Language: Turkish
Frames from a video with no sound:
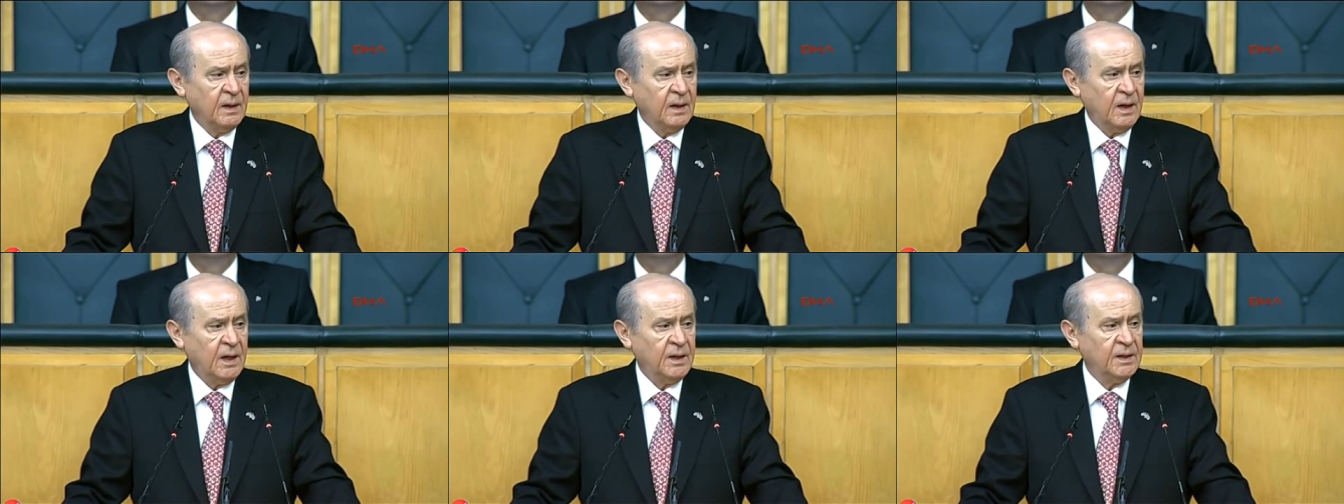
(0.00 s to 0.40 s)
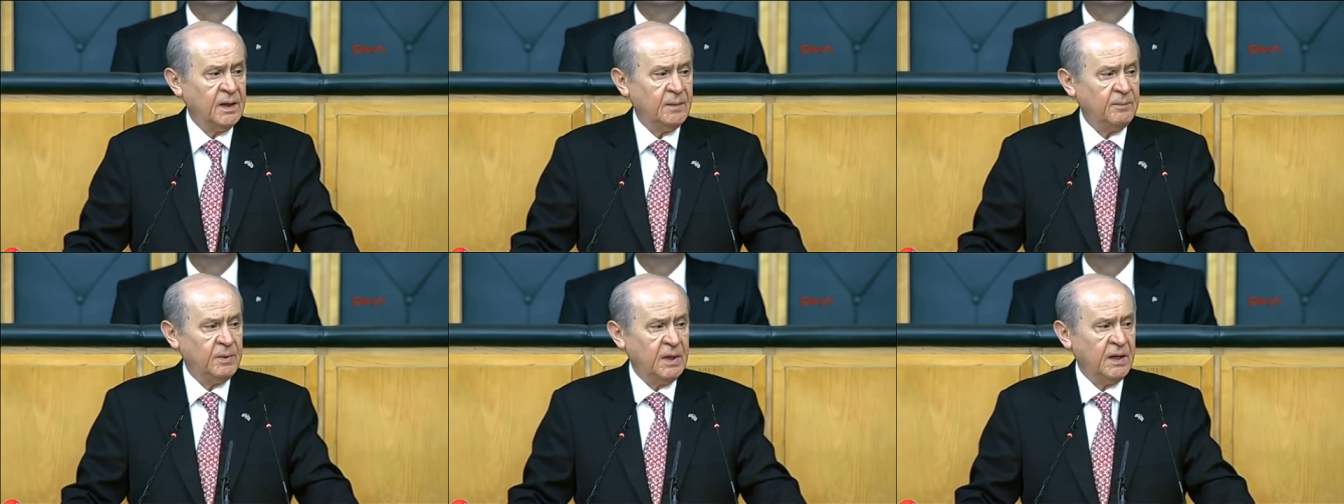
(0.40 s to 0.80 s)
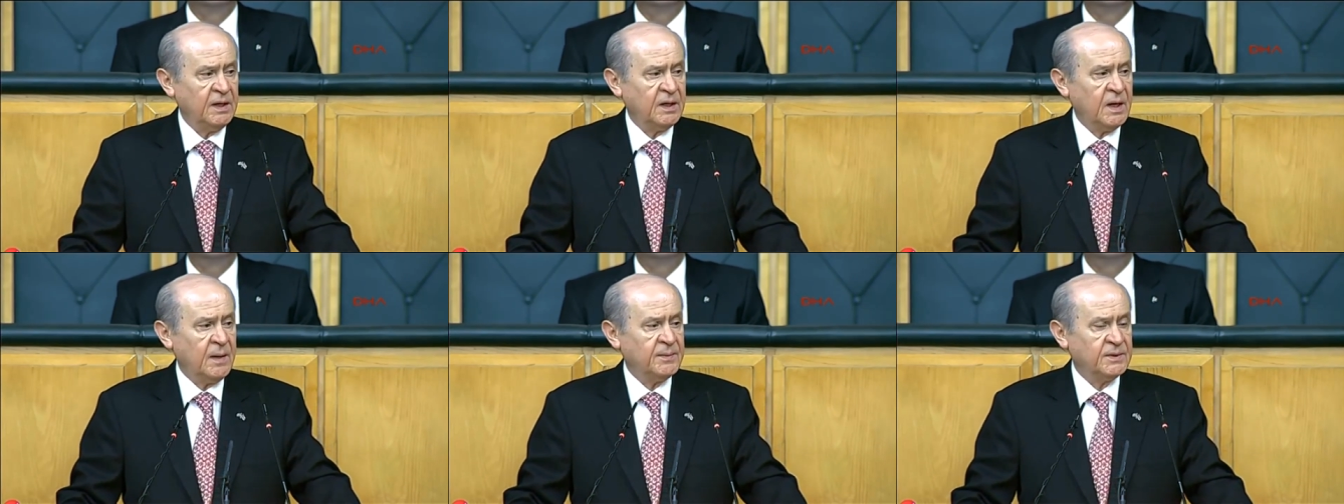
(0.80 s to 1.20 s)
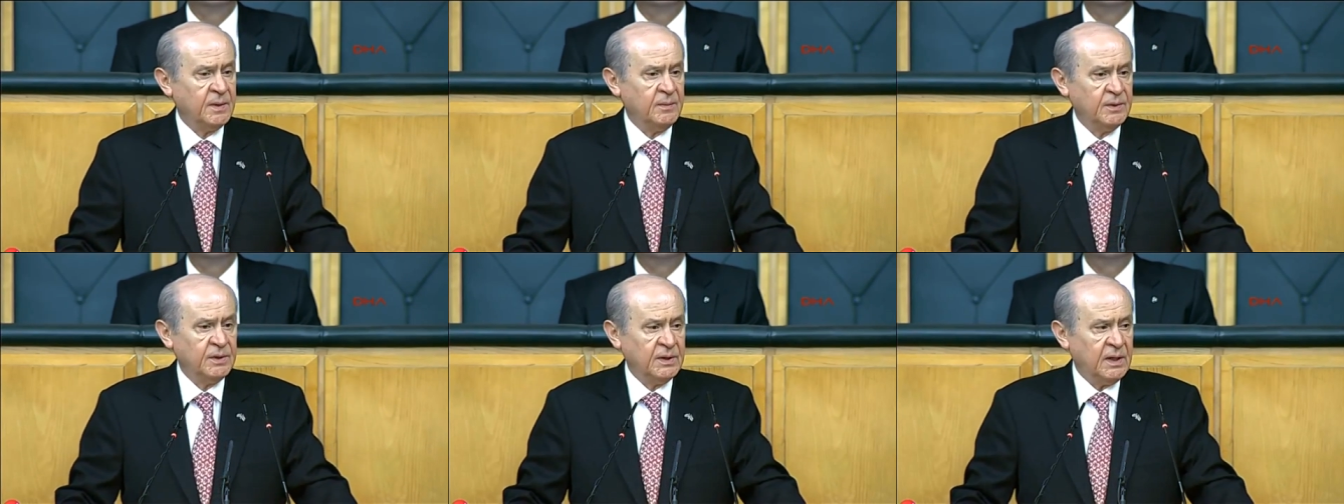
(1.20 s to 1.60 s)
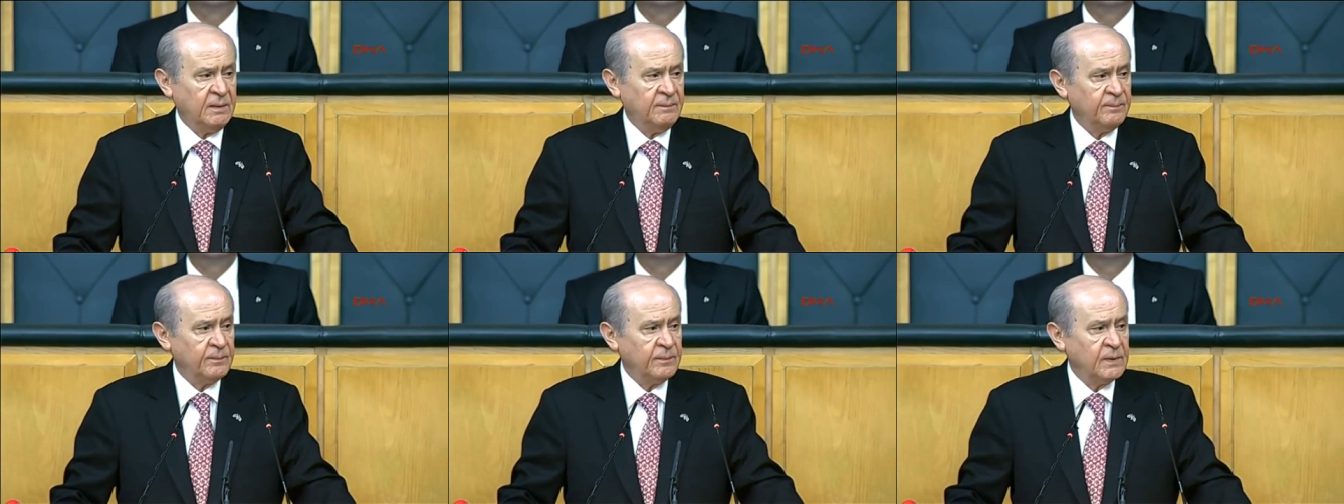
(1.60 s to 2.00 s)
Annan planı kapsamında
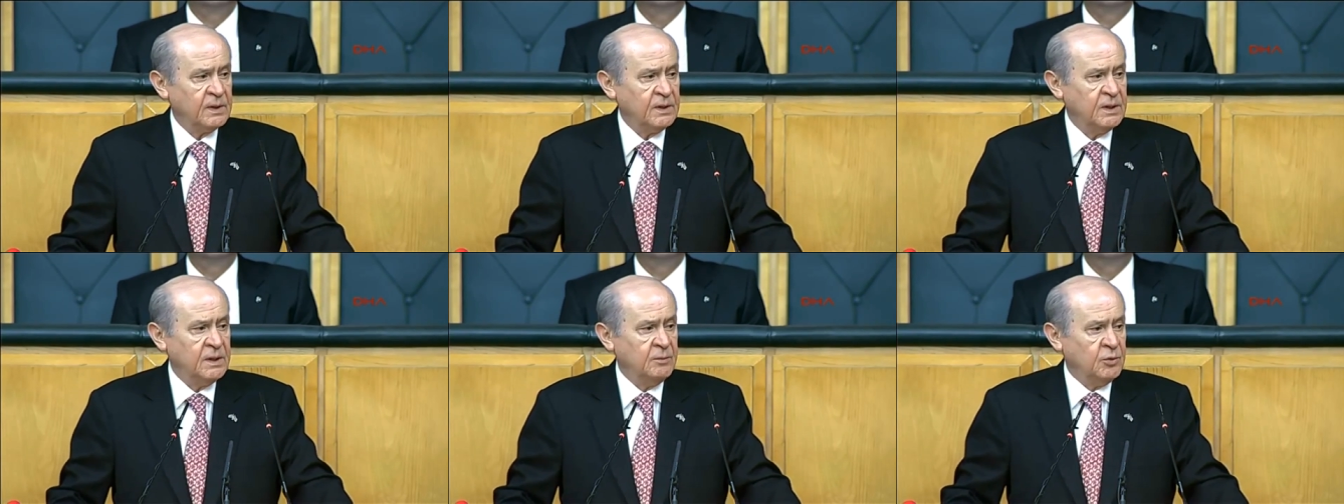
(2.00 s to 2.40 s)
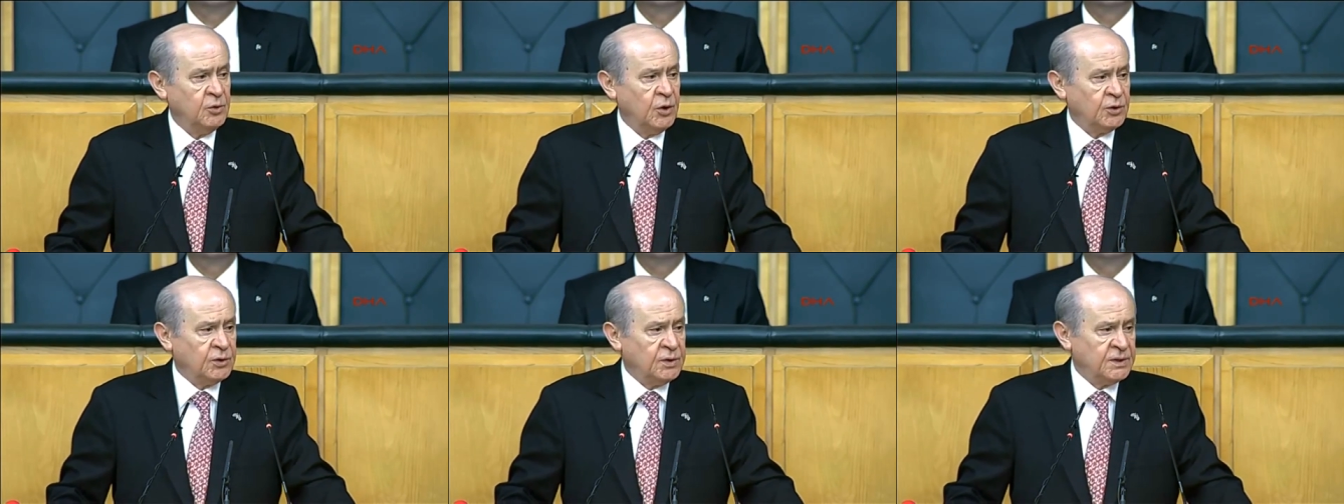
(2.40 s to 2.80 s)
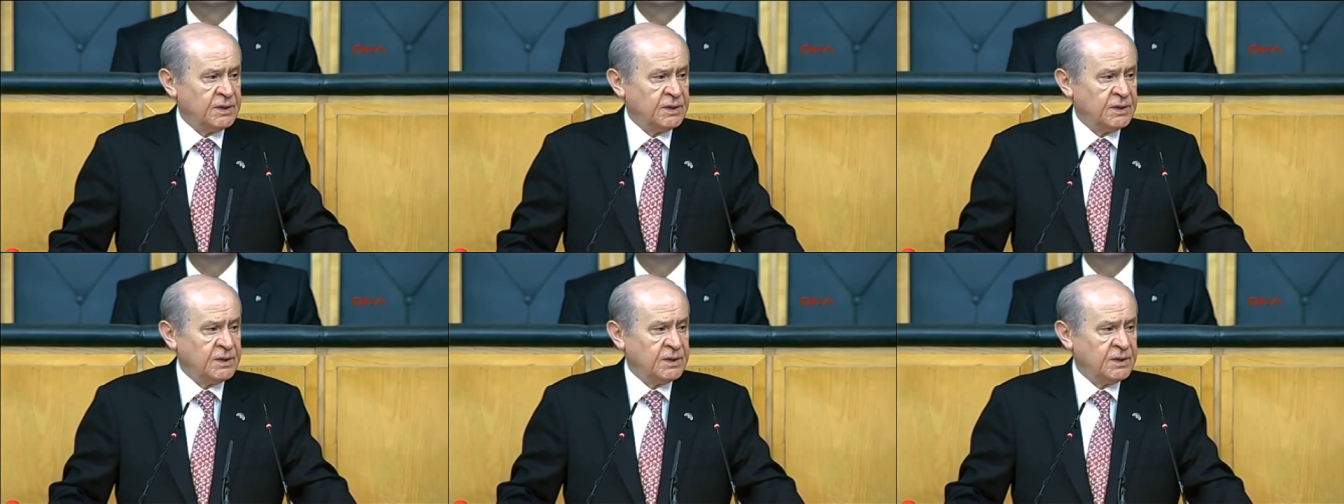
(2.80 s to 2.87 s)
24